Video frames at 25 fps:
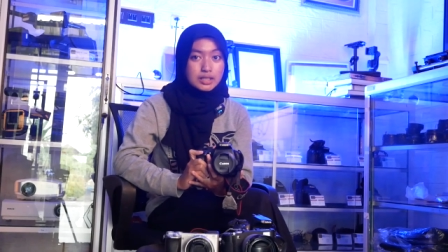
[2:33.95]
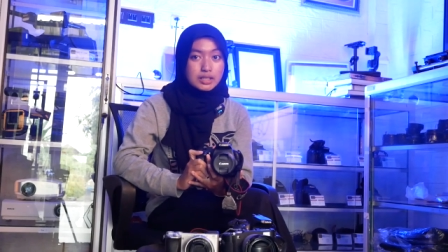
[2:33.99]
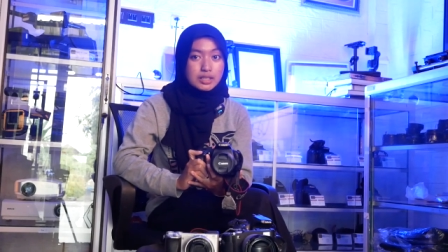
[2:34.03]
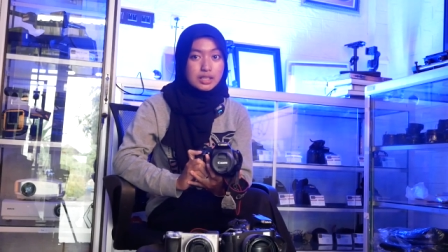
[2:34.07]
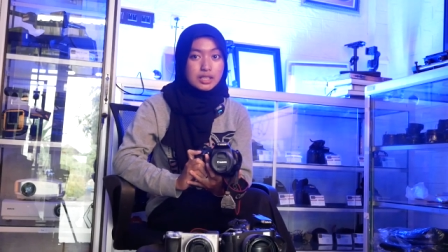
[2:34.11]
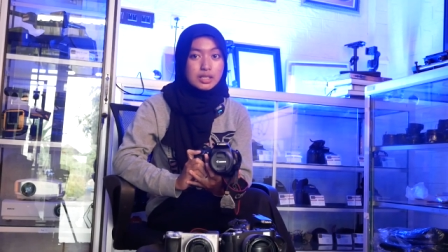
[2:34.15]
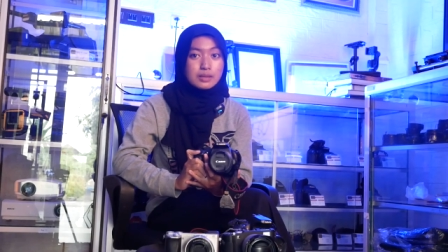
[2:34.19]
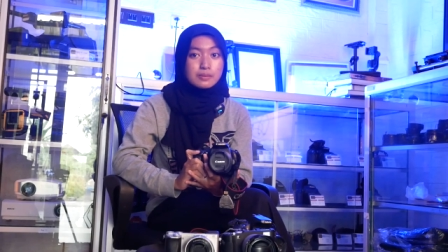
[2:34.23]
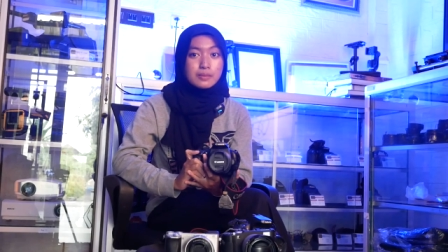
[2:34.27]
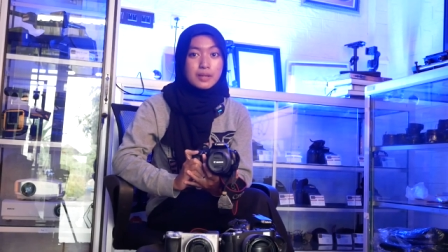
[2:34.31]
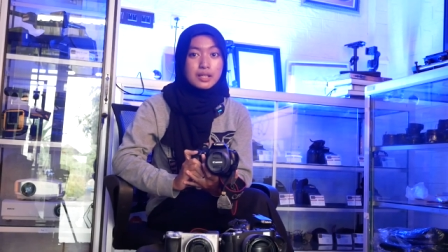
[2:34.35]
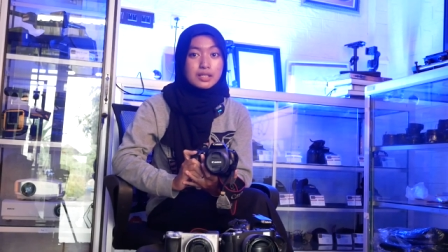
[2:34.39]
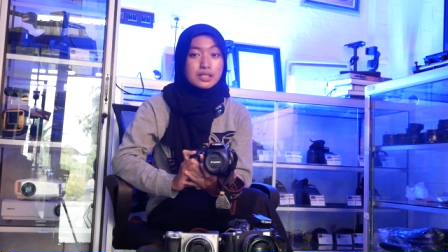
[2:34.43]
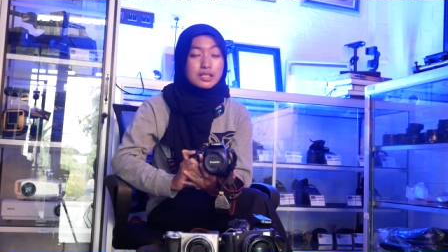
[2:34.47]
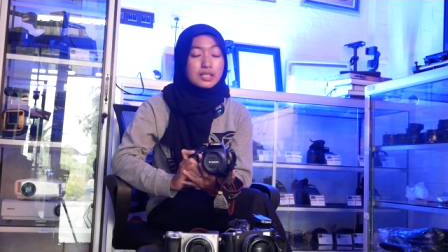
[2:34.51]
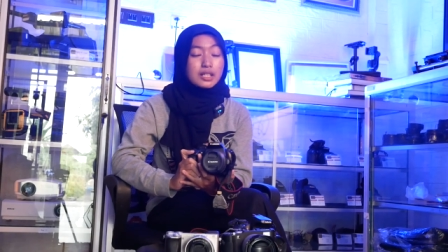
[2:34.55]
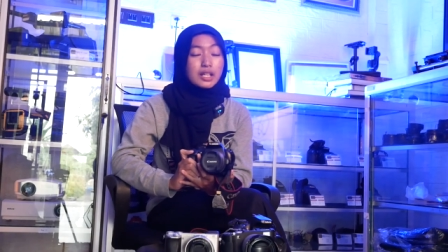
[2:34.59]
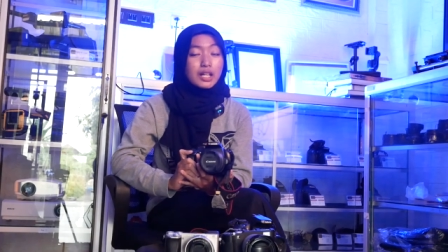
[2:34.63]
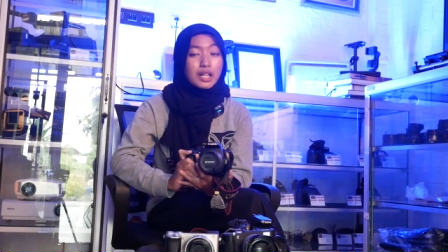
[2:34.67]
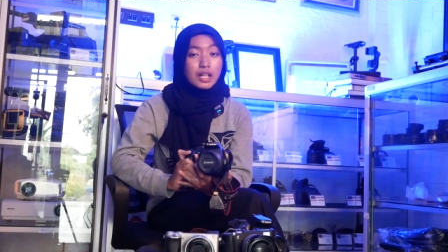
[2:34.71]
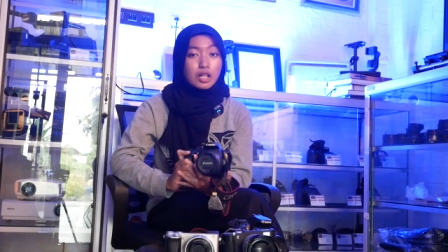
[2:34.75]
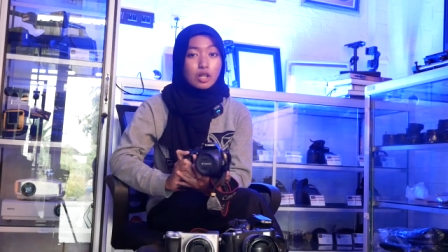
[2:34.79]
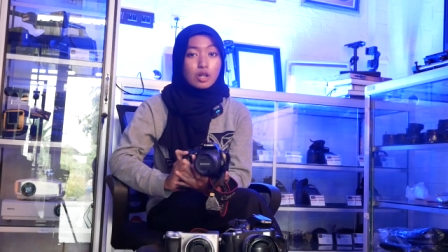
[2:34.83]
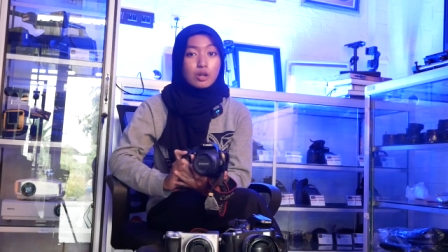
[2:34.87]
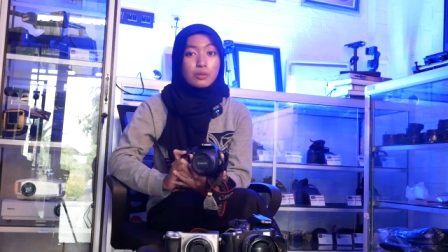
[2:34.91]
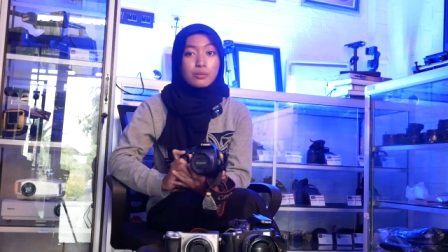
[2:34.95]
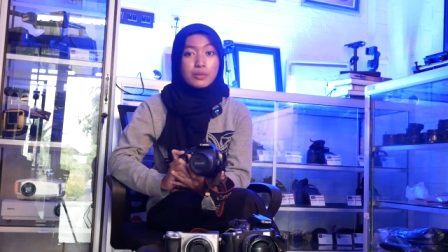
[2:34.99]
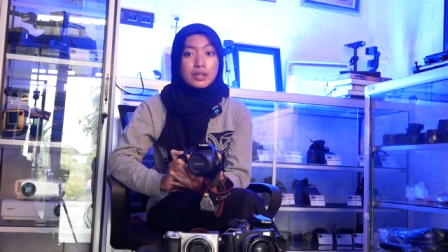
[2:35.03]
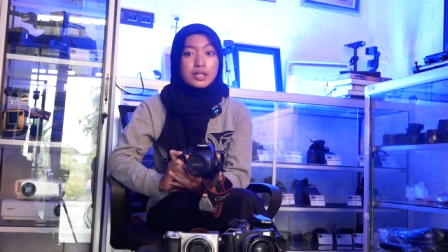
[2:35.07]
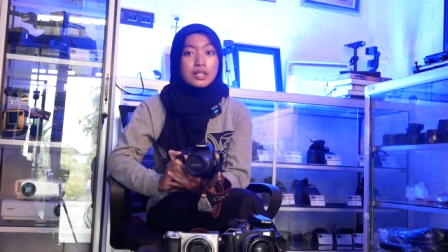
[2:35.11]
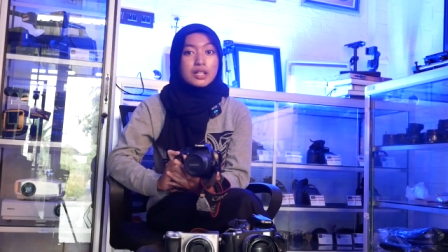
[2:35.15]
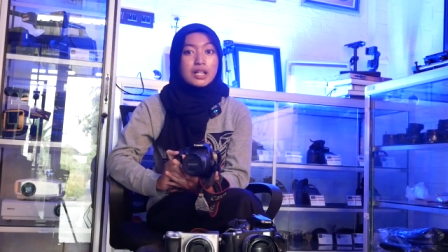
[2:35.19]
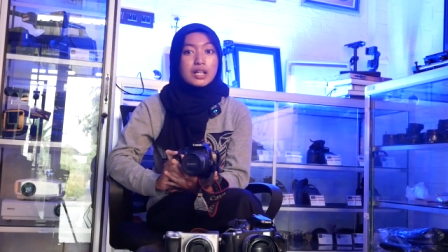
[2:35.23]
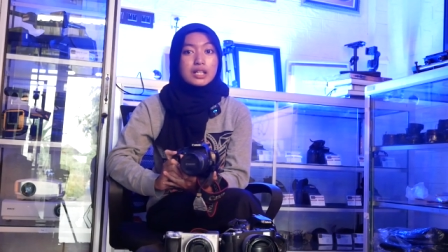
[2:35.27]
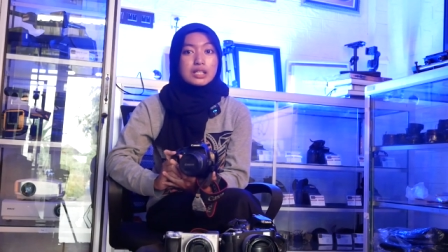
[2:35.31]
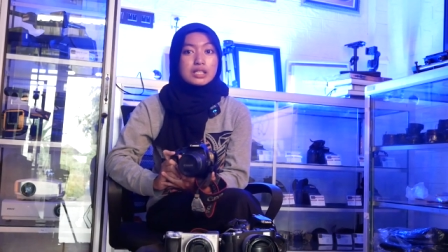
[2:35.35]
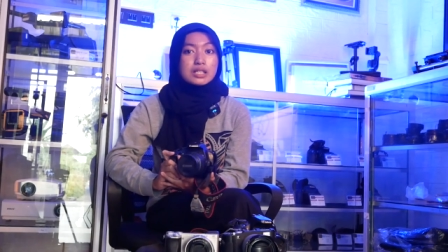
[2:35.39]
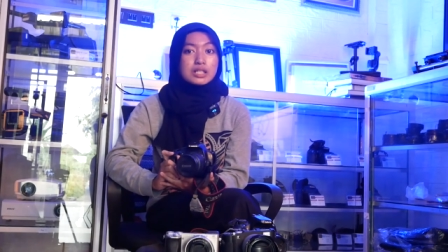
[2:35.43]
Jadi masih
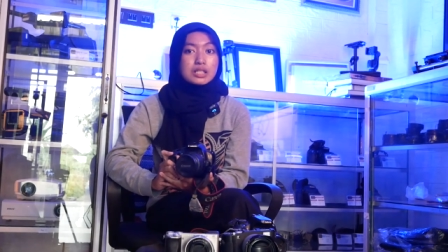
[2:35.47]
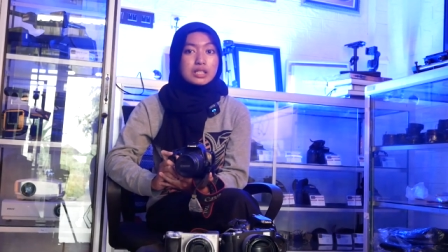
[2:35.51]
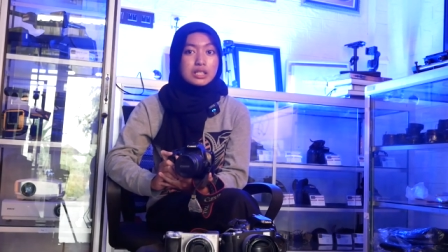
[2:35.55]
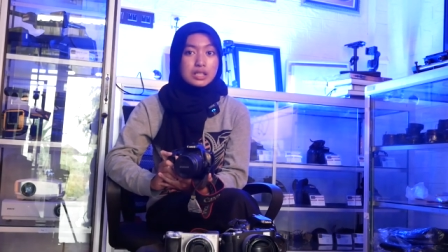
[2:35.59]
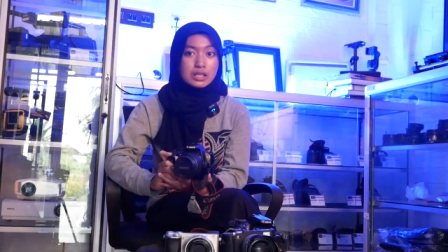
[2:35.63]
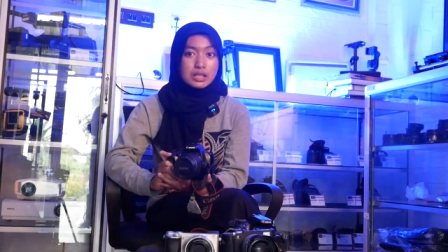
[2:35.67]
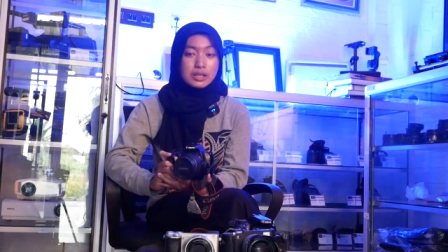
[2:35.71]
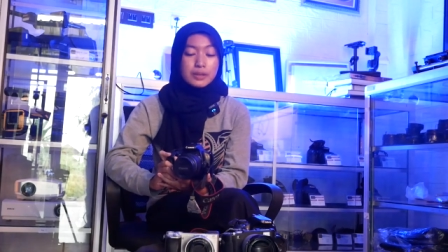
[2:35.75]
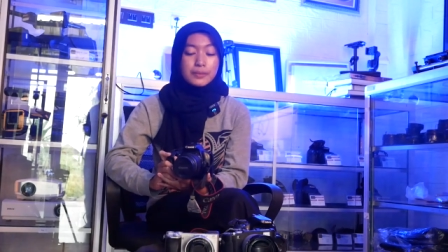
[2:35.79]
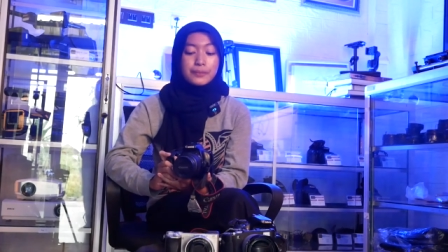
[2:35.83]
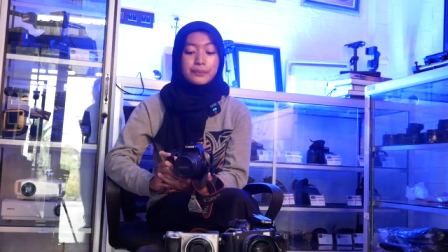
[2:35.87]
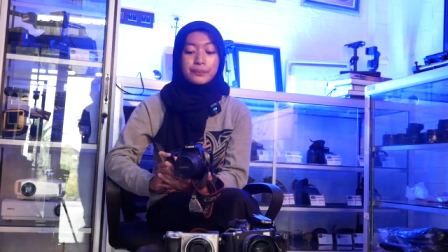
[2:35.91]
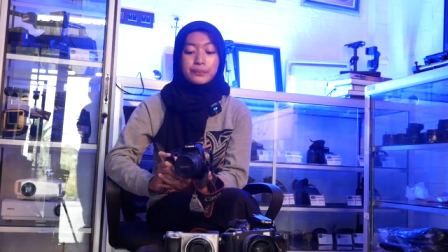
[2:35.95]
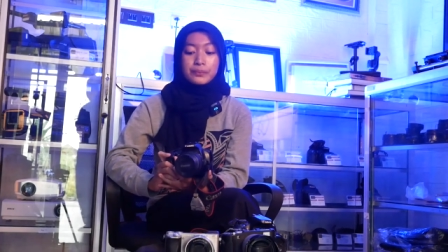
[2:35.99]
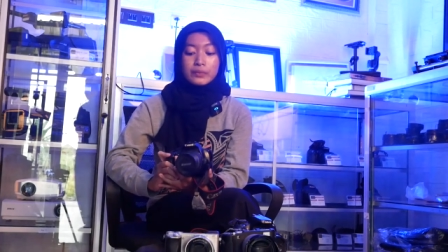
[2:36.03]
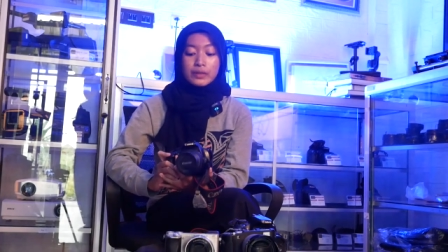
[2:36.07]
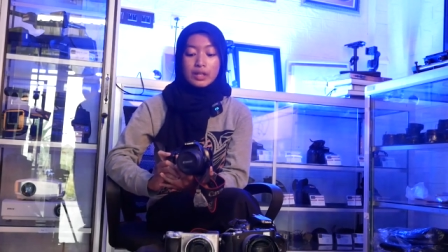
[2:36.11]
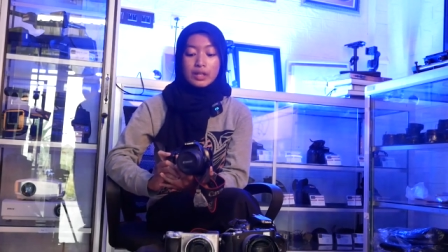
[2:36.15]
rekomendasi.